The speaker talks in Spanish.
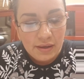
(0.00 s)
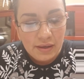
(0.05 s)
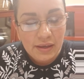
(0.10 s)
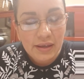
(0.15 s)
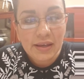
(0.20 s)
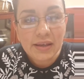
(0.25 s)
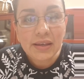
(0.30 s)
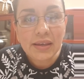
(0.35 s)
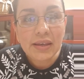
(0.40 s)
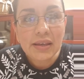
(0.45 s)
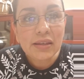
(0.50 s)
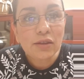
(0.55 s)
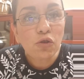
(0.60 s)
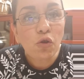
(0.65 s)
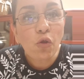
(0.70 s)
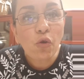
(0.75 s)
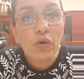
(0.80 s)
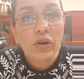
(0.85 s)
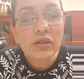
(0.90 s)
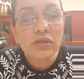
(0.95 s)
Y,
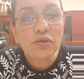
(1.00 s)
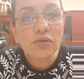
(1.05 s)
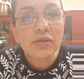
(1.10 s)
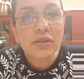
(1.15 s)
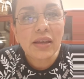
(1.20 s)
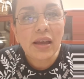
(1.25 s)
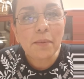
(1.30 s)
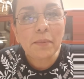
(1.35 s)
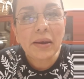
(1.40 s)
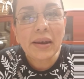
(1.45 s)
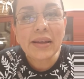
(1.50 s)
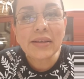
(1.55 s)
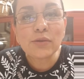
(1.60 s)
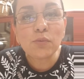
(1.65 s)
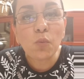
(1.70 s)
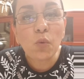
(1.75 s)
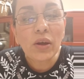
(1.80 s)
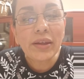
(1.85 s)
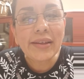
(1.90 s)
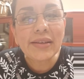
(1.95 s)
todo esto se llaman las
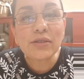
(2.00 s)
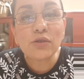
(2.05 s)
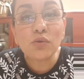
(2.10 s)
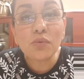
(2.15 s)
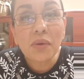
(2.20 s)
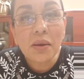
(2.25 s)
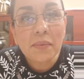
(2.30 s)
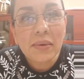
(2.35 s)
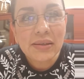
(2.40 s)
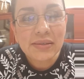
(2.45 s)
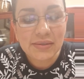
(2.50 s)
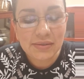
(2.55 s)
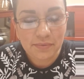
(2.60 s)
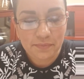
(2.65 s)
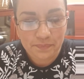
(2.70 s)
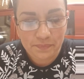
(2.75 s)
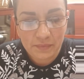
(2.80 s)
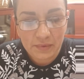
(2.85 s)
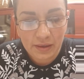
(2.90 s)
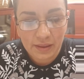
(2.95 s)
buenas nuevas,
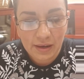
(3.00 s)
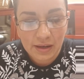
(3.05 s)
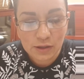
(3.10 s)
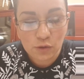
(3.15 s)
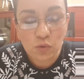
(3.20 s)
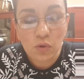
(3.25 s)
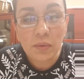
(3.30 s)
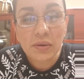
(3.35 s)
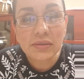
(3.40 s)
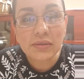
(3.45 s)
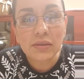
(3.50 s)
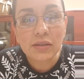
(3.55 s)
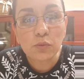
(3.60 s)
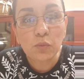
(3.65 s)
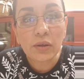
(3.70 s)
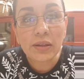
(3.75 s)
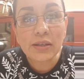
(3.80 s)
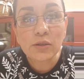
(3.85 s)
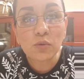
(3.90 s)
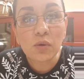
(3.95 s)
¿verdad? Las nuevas, las
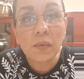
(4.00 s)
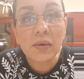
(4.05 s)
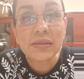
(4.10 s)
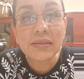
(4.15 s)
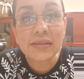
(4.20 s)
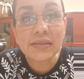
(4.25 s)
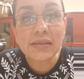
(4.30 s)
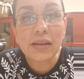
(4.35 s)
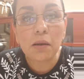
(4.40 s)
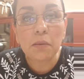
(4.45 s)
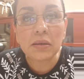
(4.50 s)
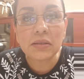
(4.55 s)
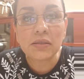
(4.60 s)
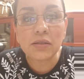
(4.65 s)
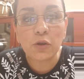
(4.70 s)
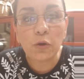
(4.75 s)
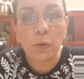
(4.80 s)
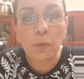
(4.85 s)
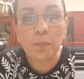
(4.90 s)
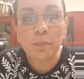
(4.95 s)
buenas nuevas de
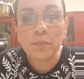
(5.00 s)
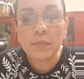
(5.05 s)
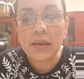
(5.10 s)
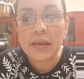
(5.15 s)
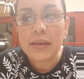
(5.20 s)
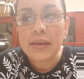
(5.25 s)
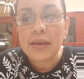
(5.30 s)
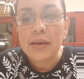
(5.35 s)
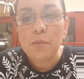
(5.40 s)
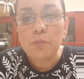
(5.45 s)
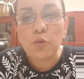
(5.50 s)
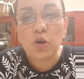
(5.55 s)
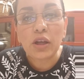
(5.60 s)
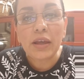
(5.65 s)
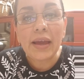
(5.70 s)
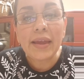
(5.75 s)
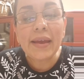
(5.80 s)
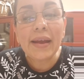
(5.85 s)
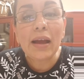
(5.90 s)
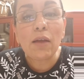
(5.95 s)
salvación.
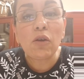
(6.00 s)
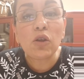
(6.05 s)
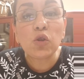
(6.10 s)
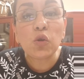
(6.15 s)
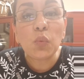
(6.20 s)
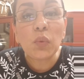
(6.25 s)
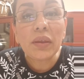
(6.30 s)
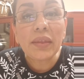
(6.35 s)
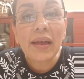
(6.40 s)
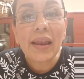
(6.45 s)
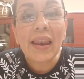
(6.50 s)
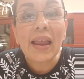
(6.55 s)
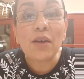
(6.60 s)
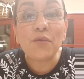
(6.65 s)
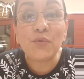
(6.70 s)
Porque ha llegado a tu vida la